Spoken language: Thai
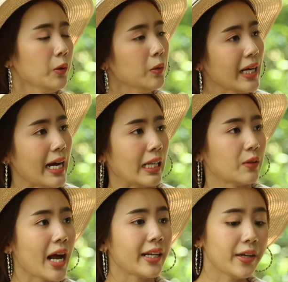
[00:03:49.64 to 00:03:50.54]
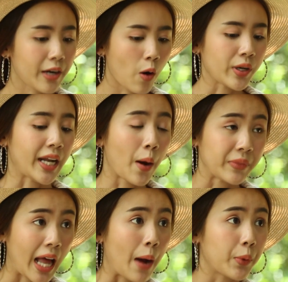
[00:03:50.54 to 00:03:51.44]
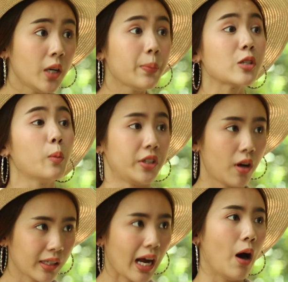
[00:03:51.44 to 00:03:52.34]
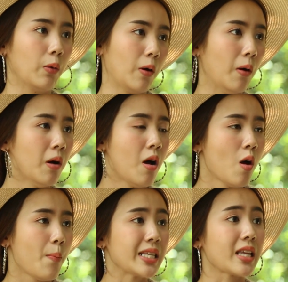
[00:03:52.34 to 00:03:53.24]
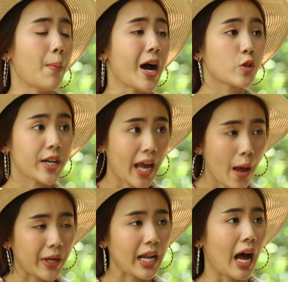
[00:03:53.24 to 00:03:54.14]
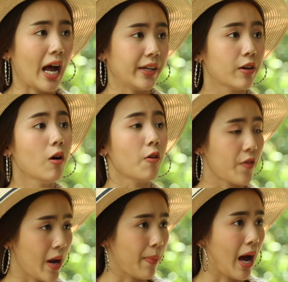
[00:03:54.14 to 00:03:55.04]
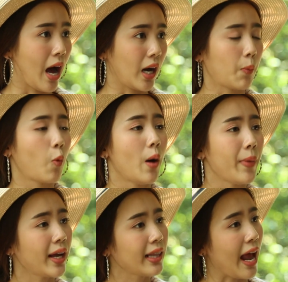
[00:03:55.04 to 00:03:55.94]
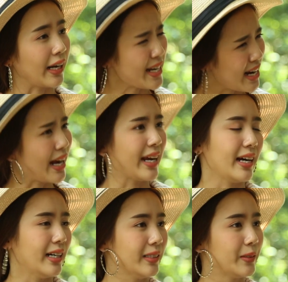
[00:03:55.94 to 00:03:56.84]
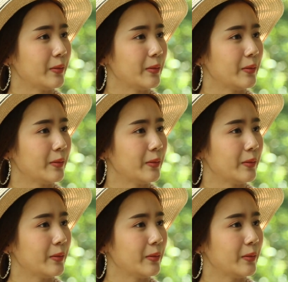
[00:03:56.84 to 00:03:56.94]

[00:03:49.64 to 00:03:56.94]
คุณลุงคะแล้วการที่เราเนี่ยนำน้ำขึ้นไปสู่บนยอดเขาเนาะ มันสามารถช่วยแก้ปัญหาในเรื่องของไฟป่ากับความแห้งแล้งได้ยังไงคะ